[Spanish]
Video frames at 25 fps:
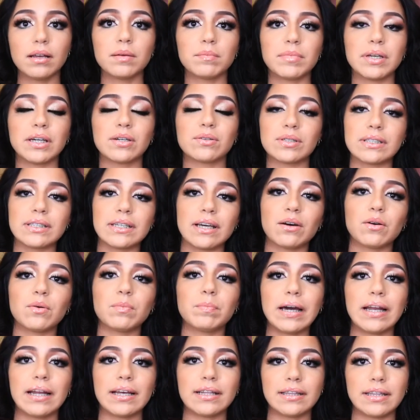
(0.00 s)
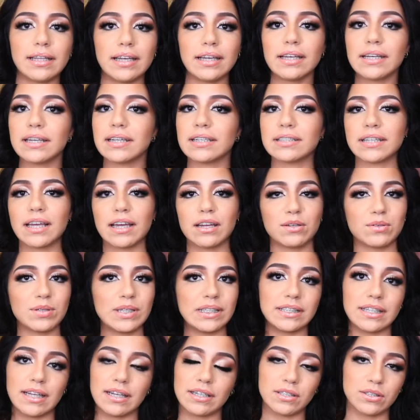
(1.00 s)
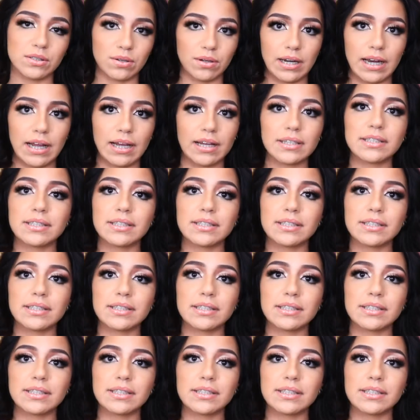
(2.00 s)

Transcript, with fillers: mi consejo para ti es que no estás sola.